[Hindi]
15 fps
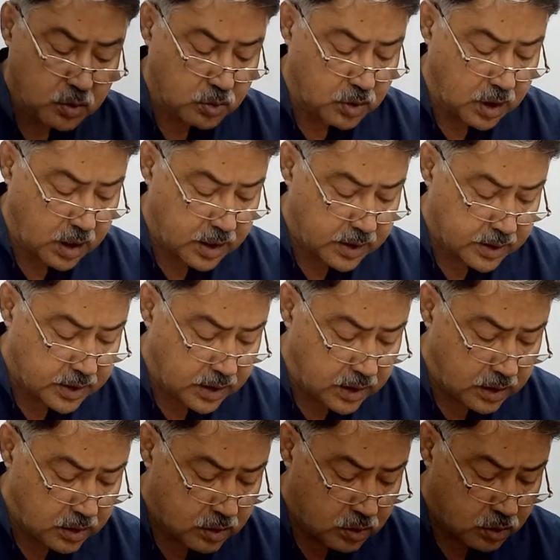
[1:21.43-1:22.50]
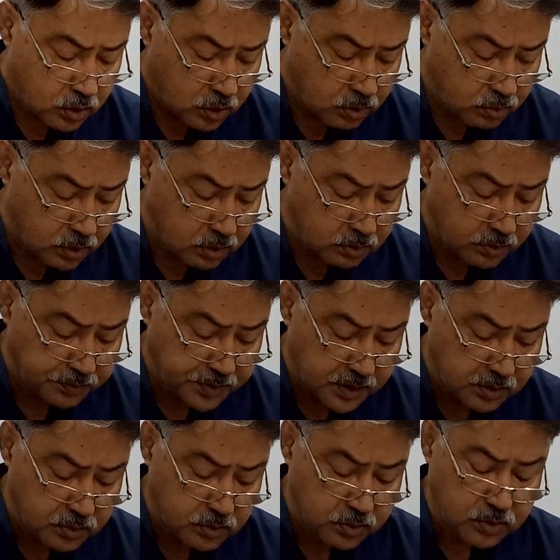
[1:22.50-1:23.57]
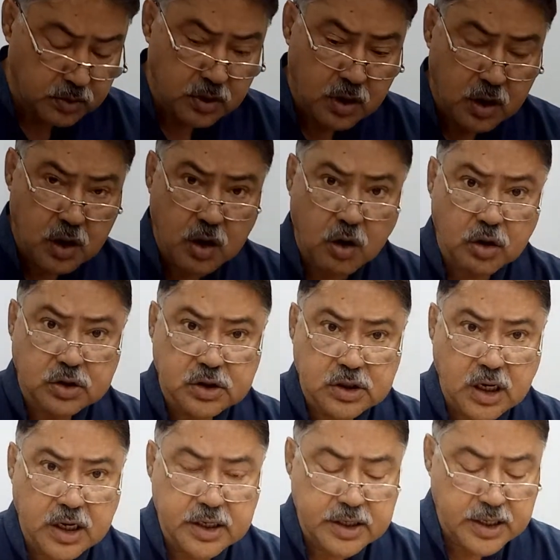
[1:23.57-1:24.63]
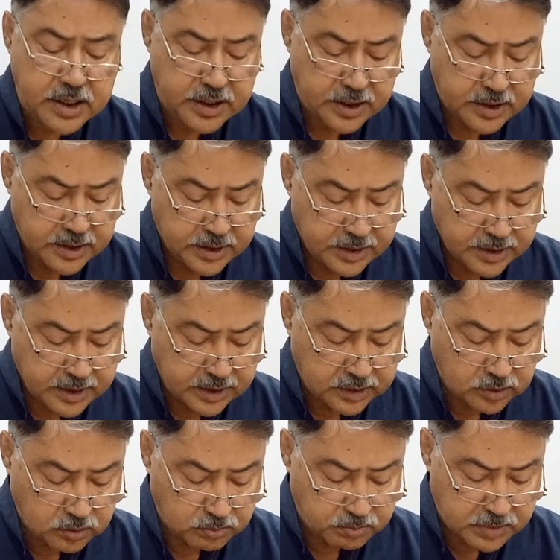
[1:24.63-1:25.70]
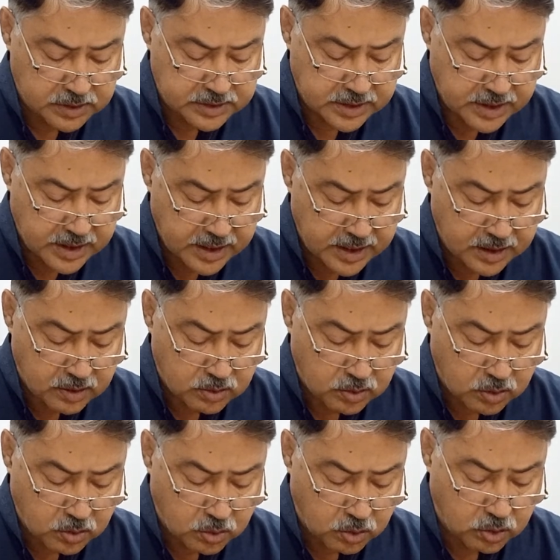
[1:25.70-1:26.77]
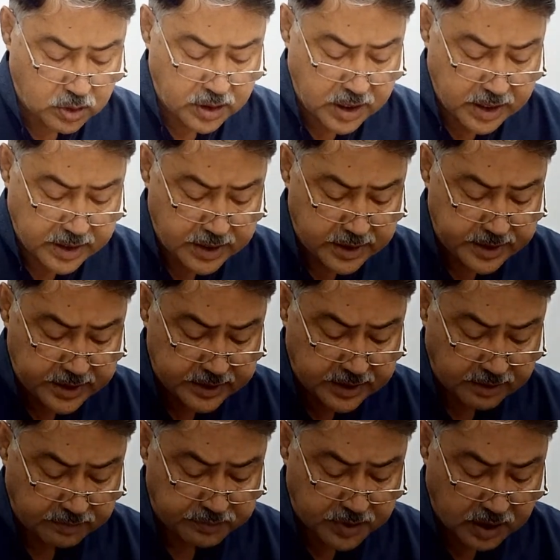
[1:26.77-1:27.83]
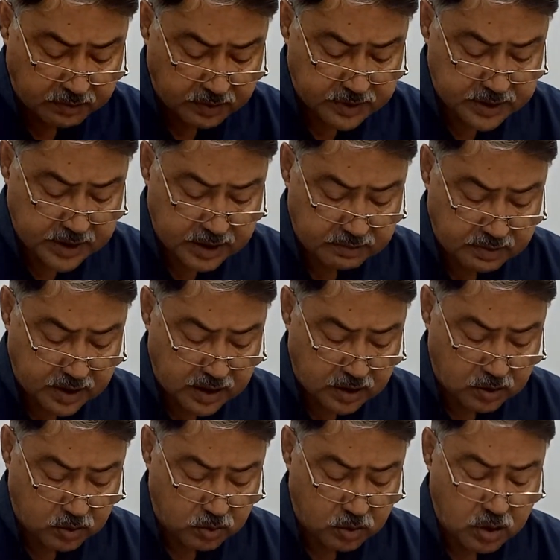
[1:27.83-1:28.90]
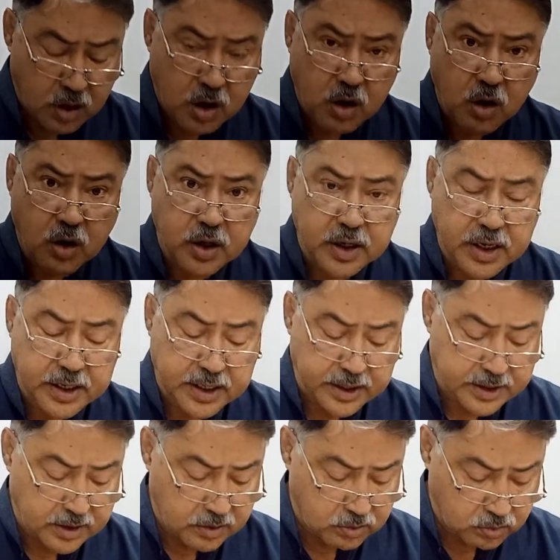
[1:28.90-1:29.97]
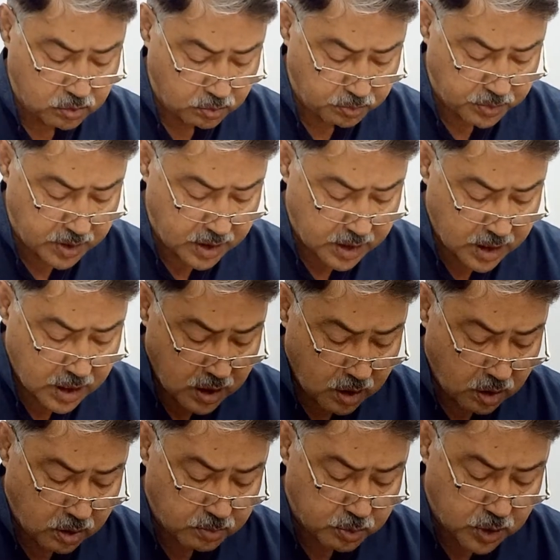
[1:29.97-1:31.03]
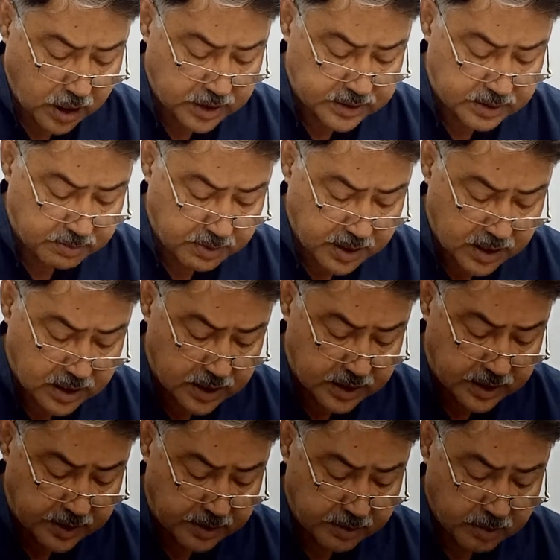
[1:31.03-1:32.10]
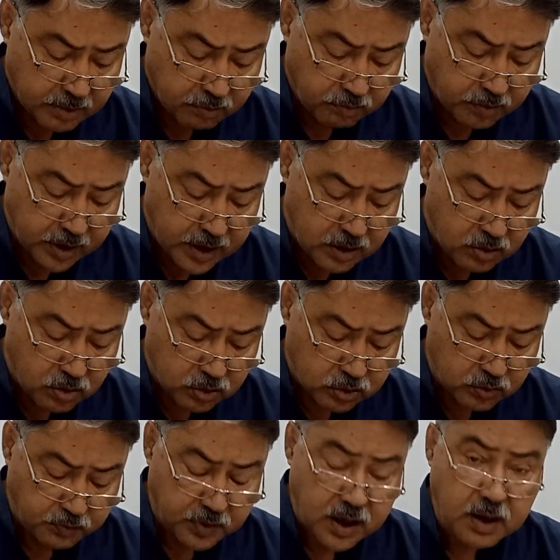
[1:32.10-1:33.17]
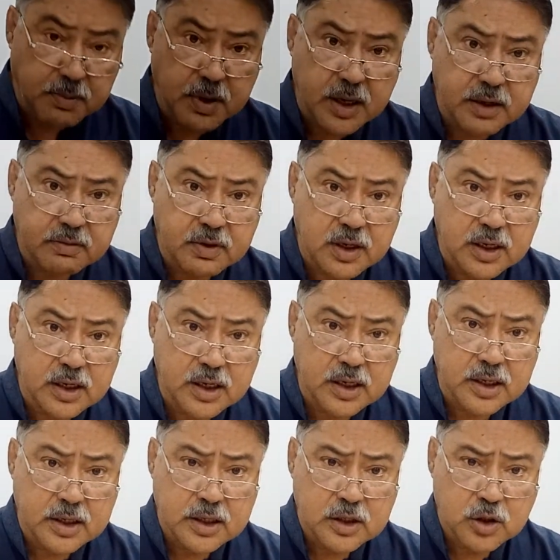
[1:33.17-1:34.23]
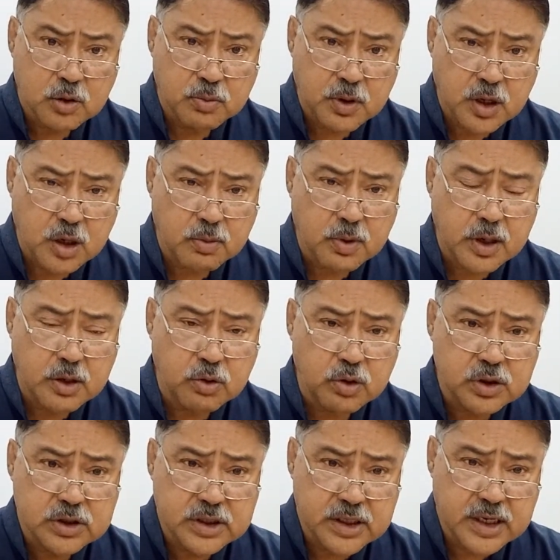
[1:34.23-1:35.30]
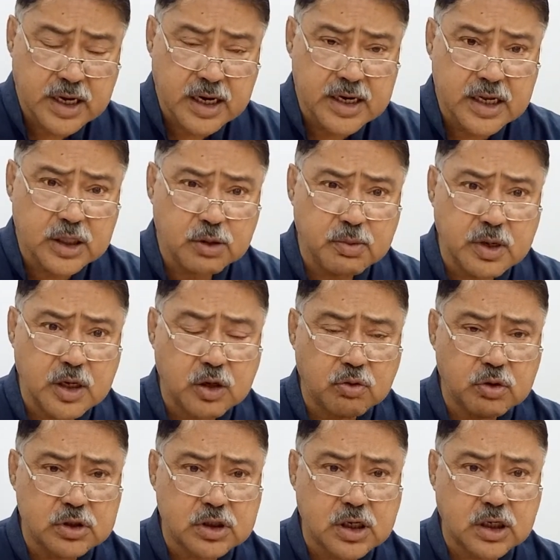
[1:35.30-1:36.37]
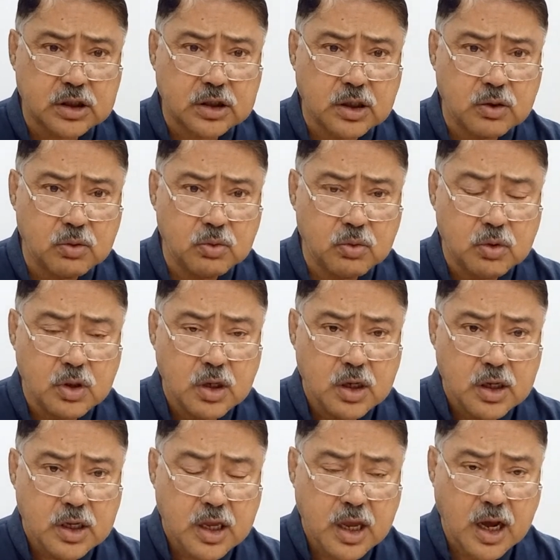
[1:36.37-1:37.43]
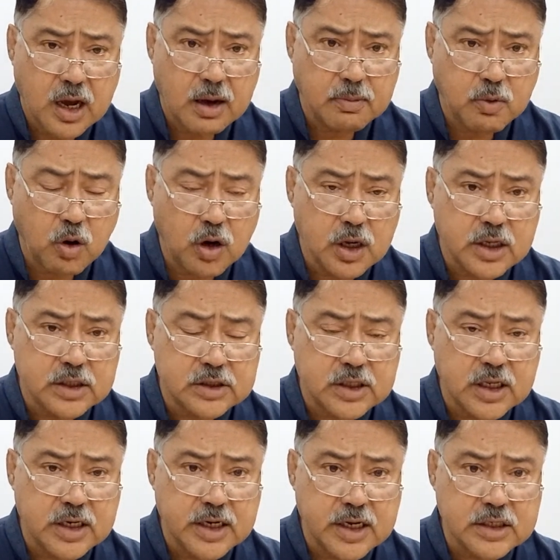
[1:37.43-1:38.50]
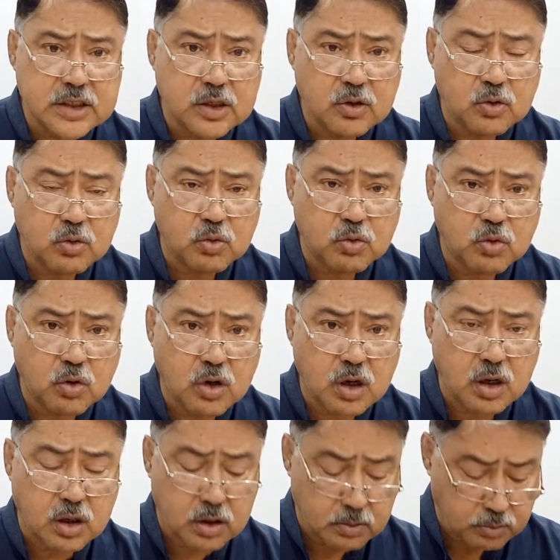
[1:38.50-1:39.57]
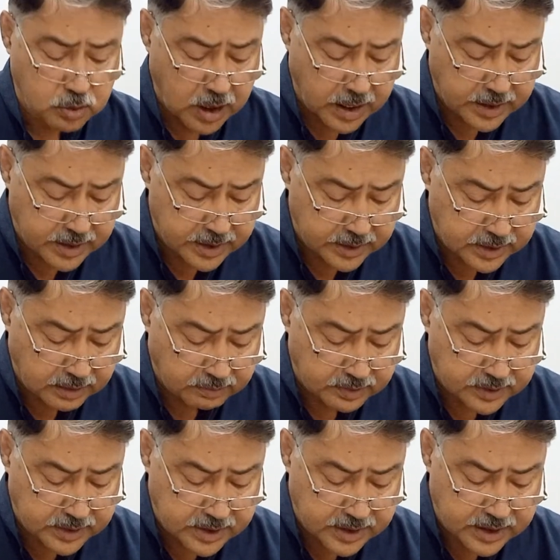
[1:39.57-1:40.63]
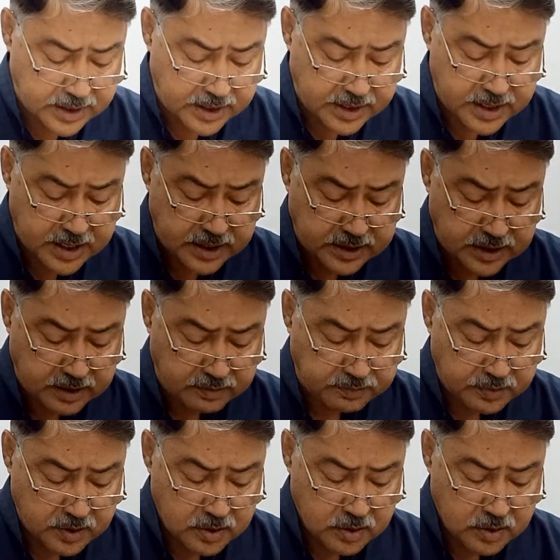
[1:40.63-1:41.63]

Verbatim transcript: उलाका हूँ और चाहिए कि तुम में से एक ग्रोह नेकी की तरफ दावत देने वाला हो और नेकी का हुक्म दे और बुराई से मना करे वही लोग तो फला पाने वाले हैं तो बहन भाइयों इसी के लिए तो मैं रिक्वेस्ट करता हूँ कि हम और किस तरीके से लोगों को बुलाएंगे दावत देंगे नेकी की तरफ